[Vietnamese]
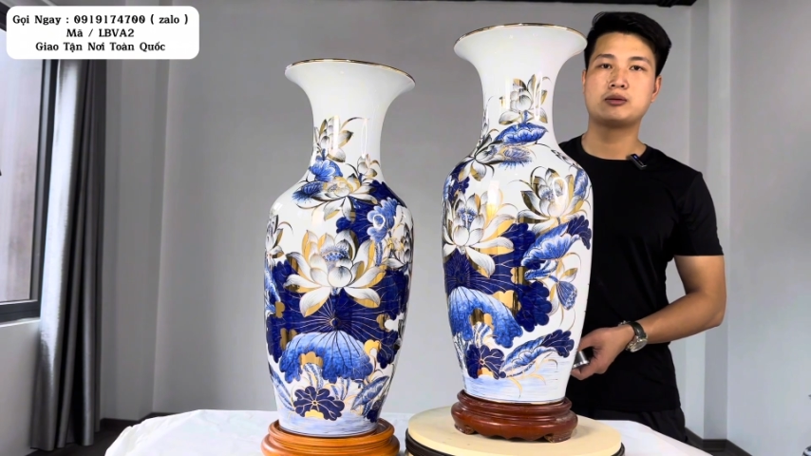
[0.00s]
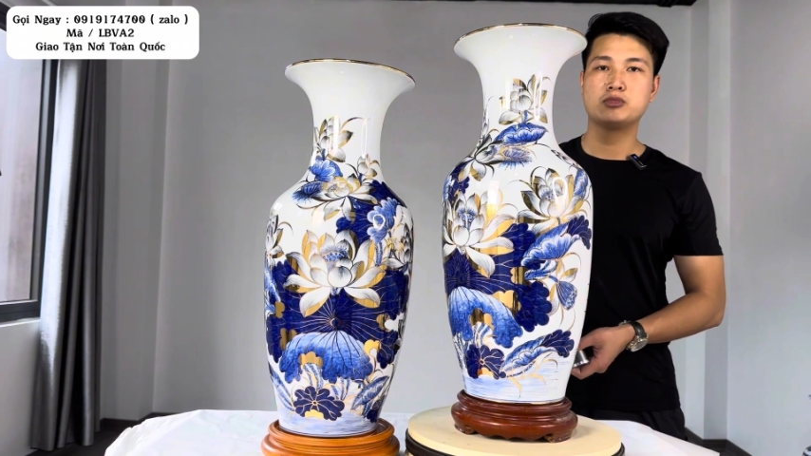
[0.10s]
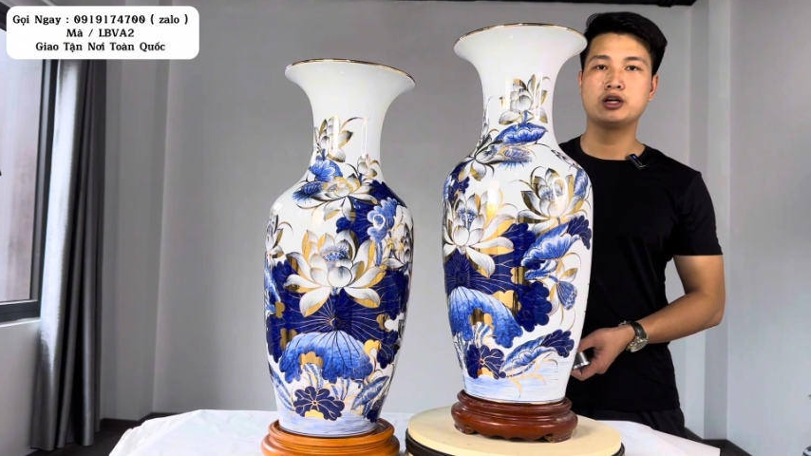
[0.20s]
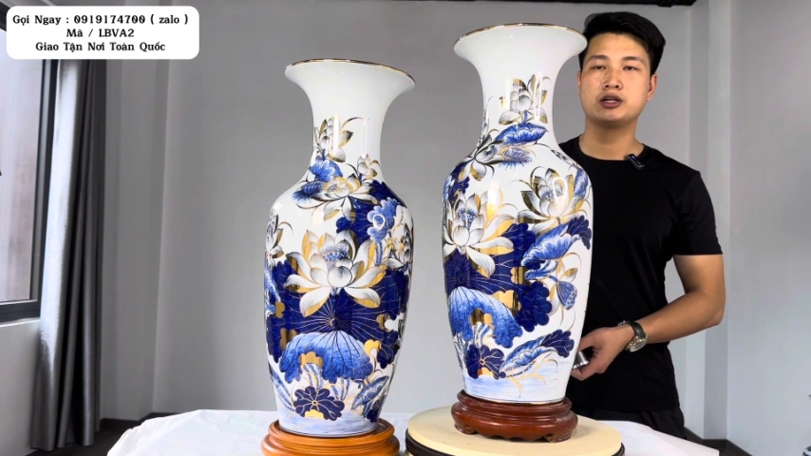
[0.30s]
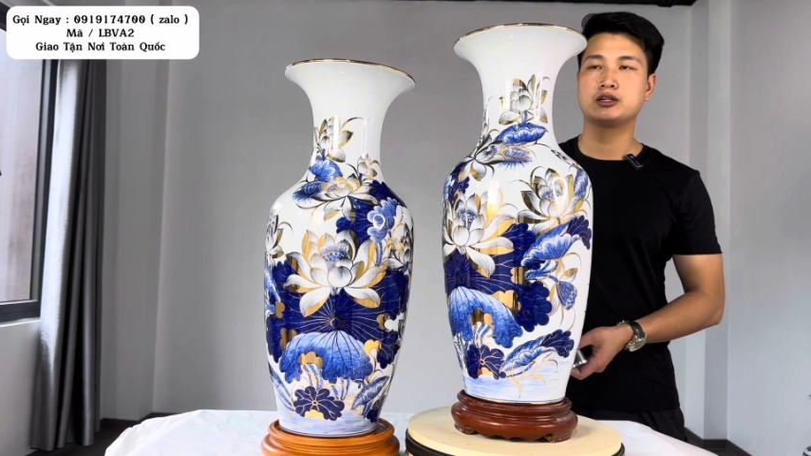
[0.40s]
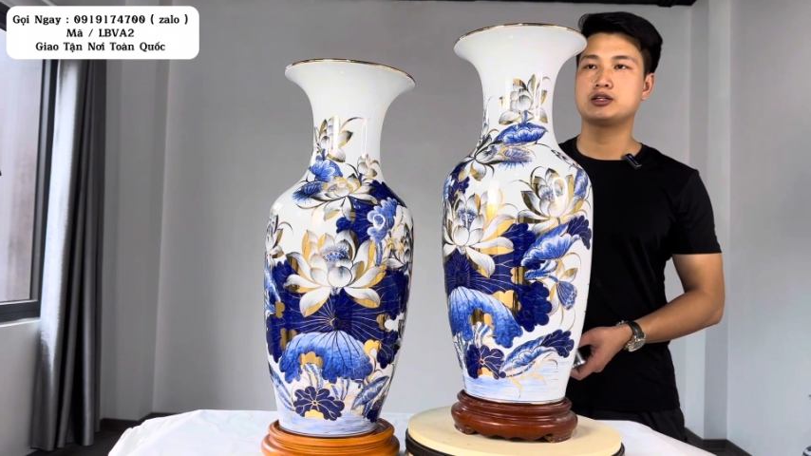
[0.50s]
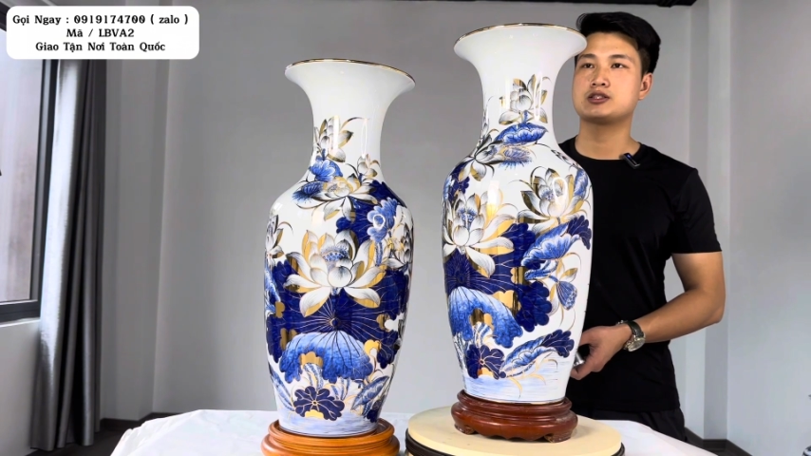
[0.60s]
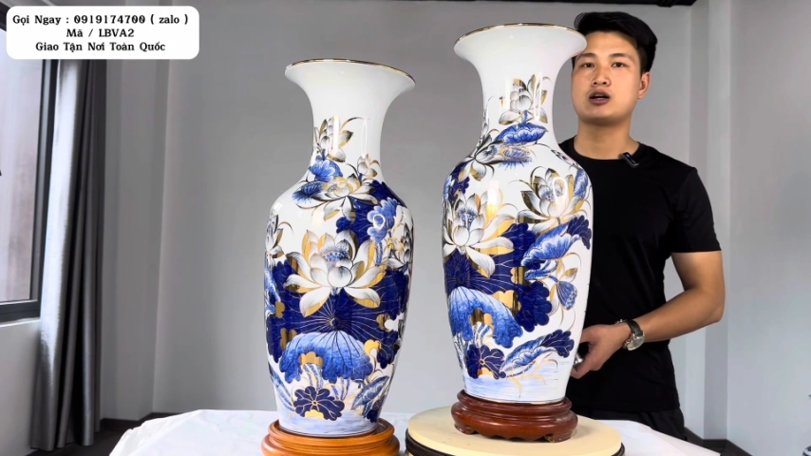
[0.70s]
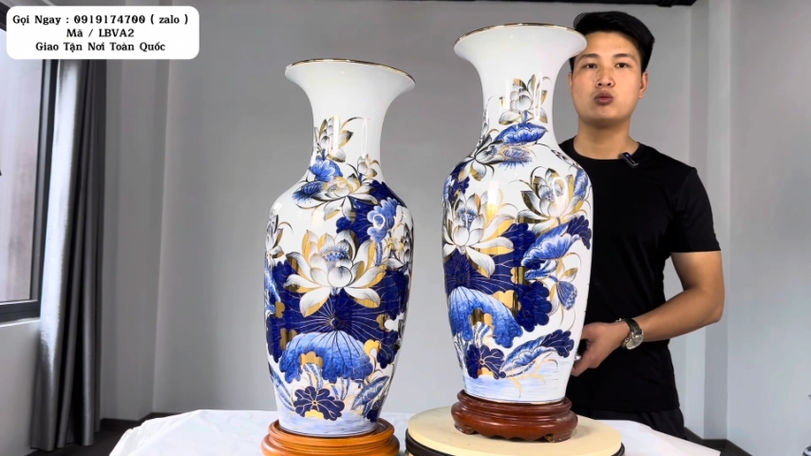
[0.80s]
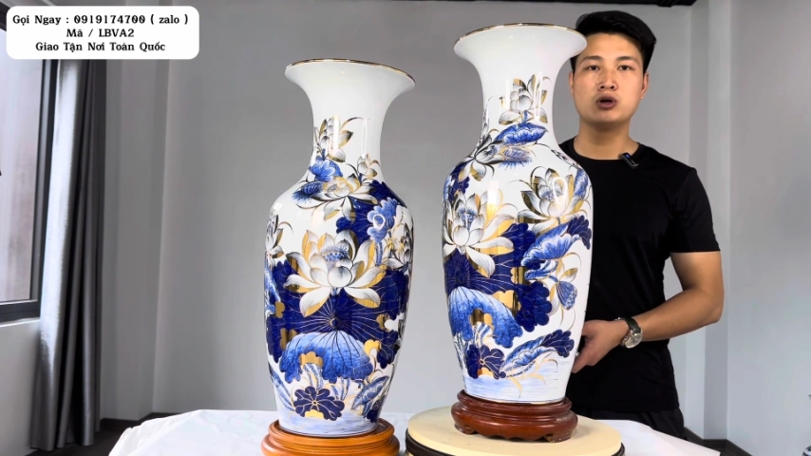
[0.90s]
50
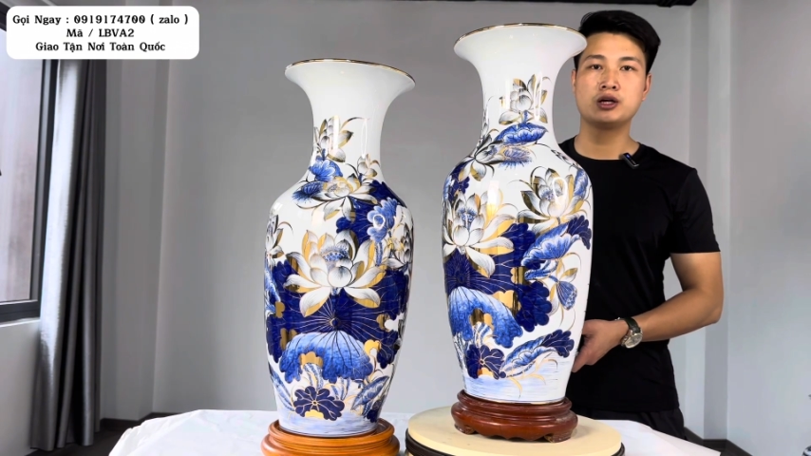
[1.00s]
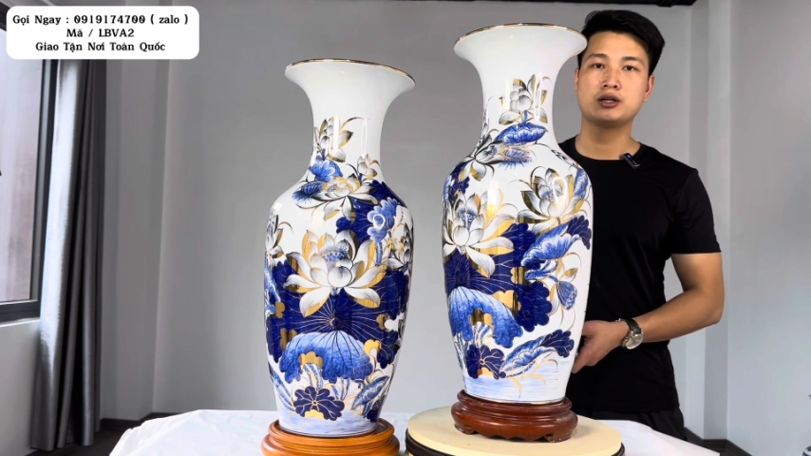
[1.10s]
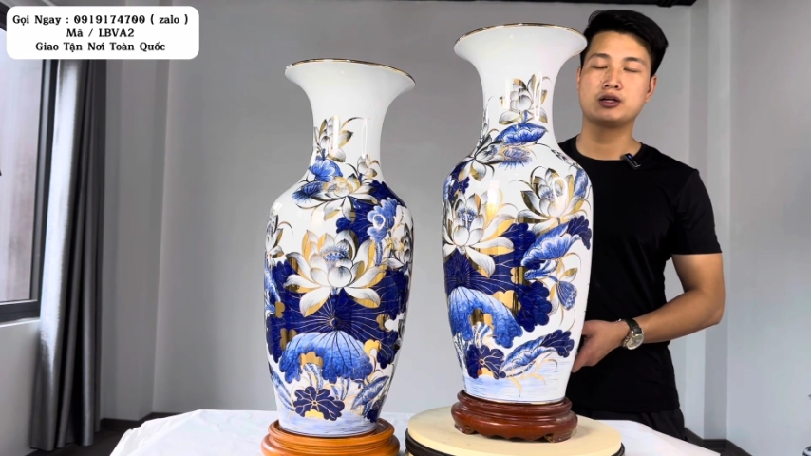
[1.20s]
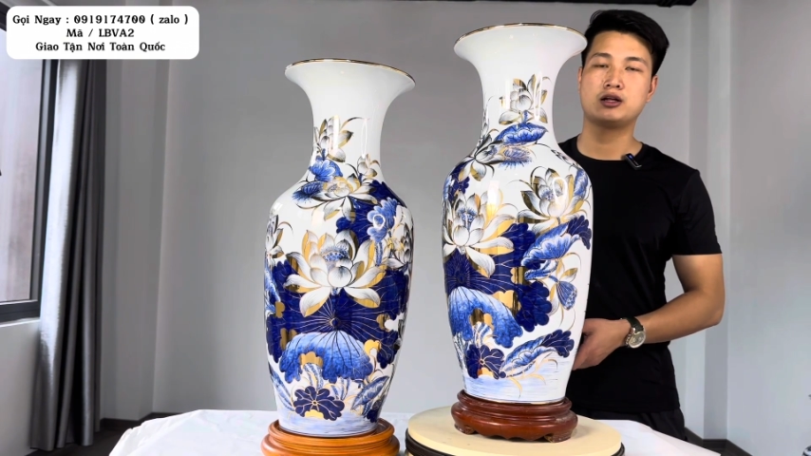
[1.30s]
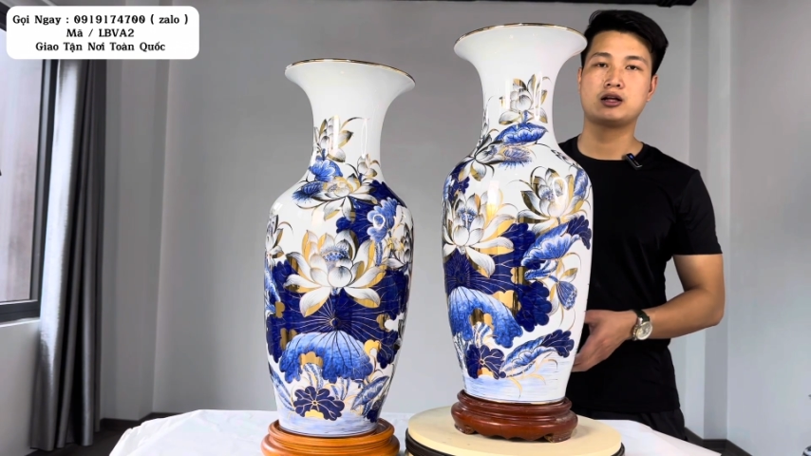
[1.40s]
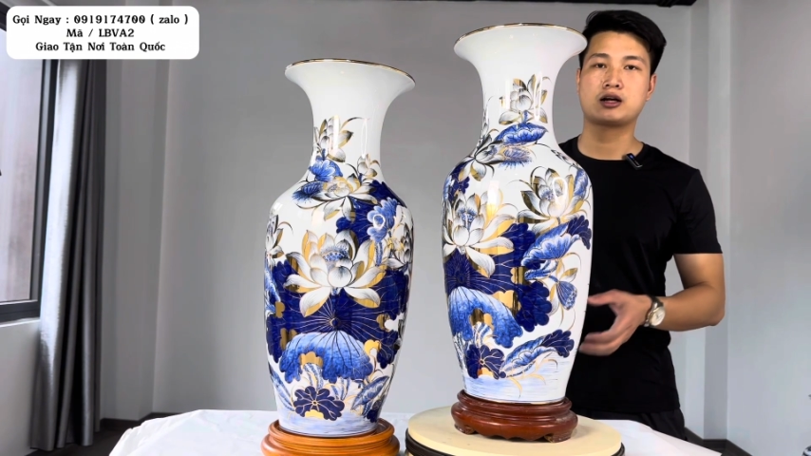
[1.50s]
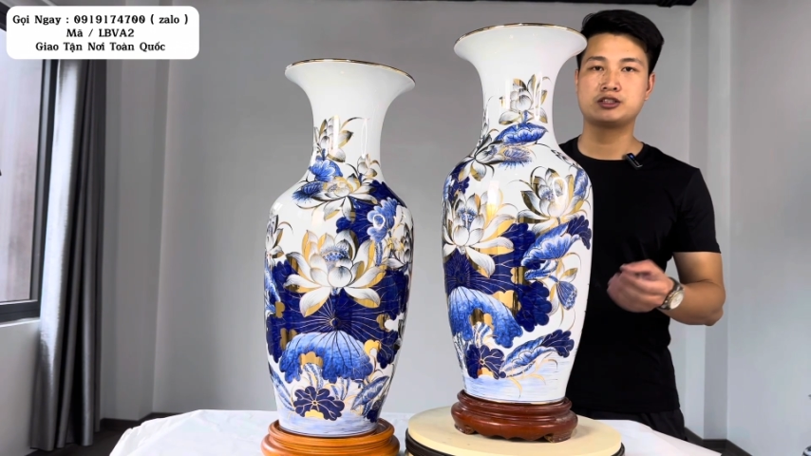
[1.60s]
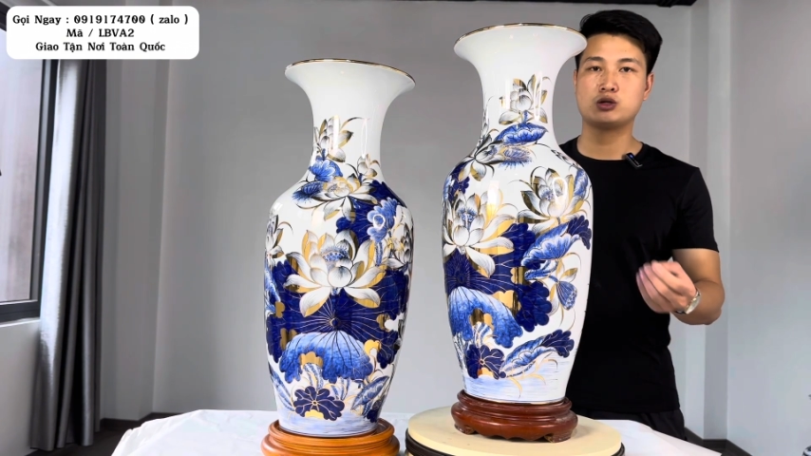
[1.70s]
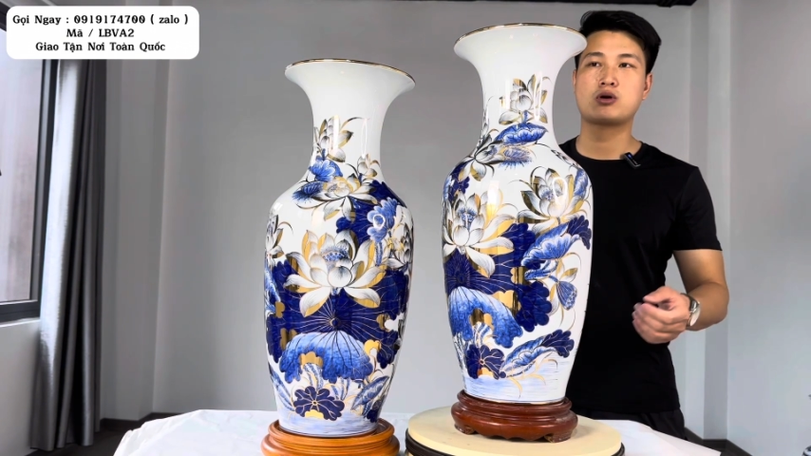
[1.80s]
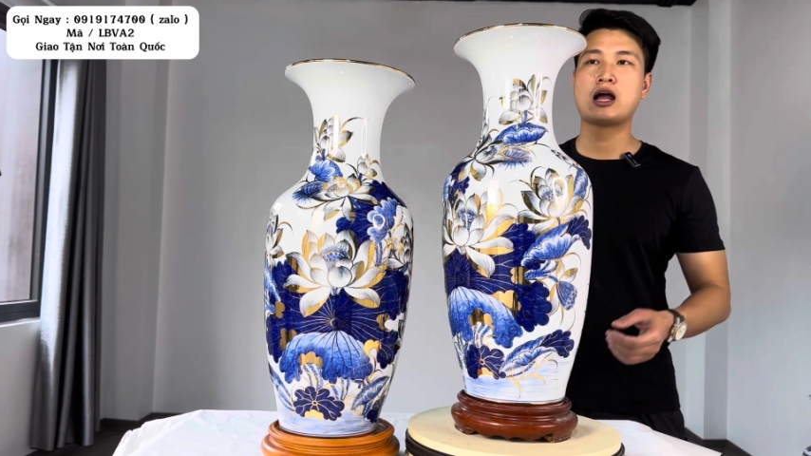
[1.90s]
60
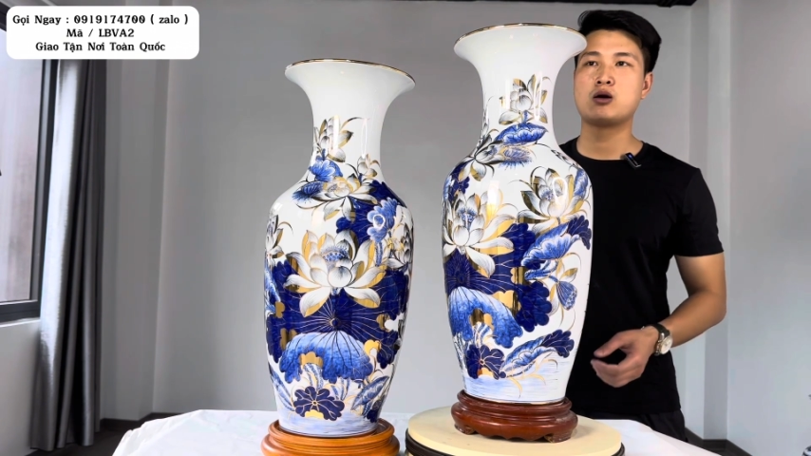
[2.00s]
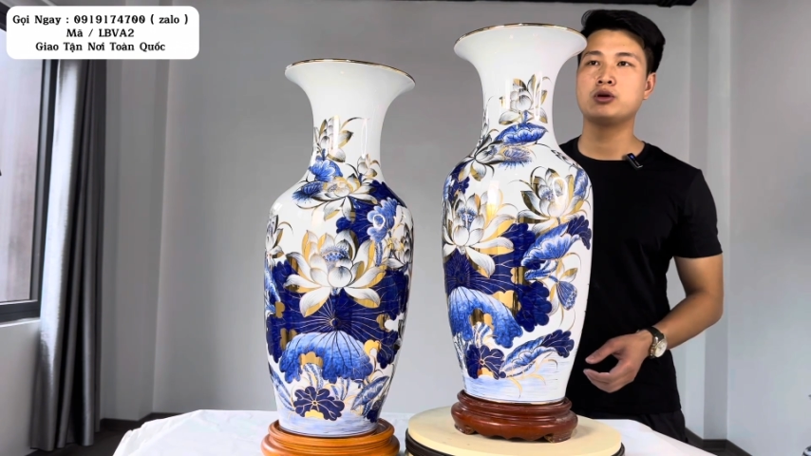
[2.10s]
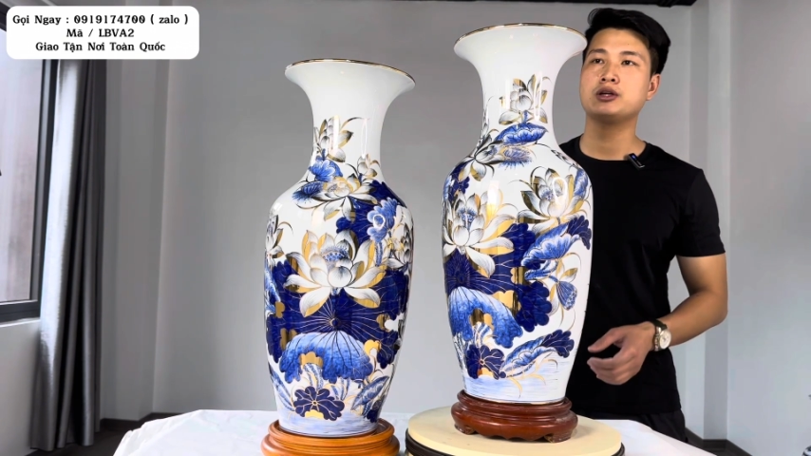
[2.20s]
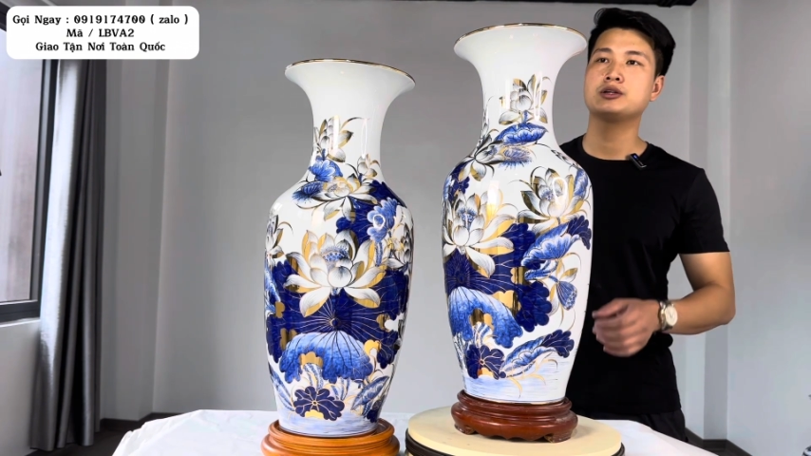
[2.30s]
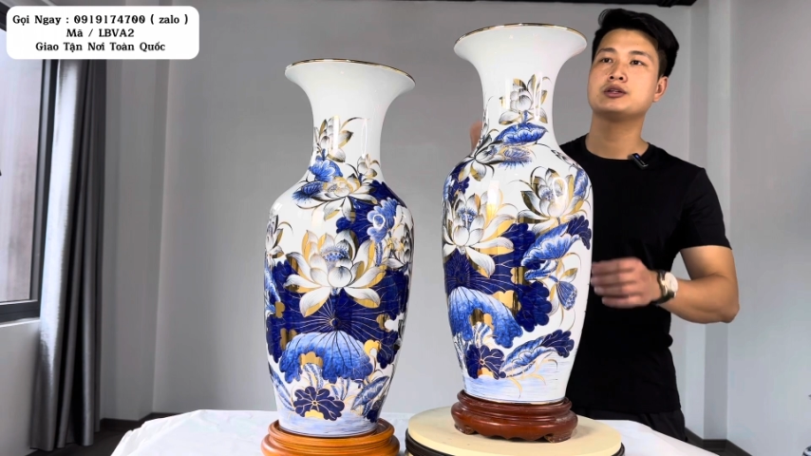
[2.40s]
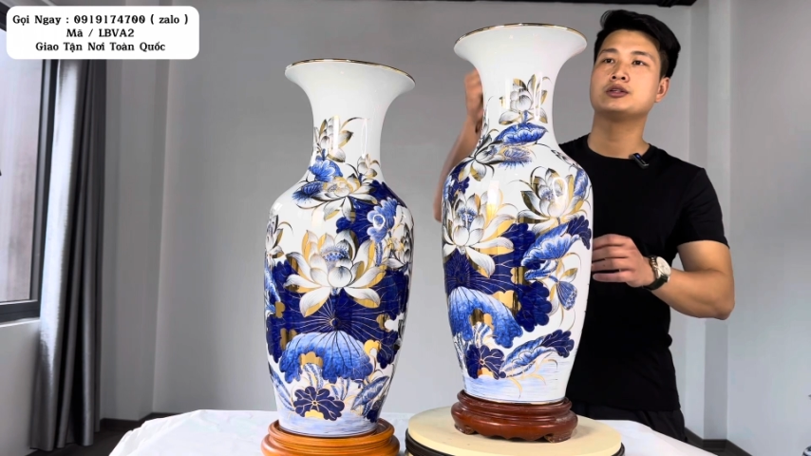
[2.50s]
chiều cao ấy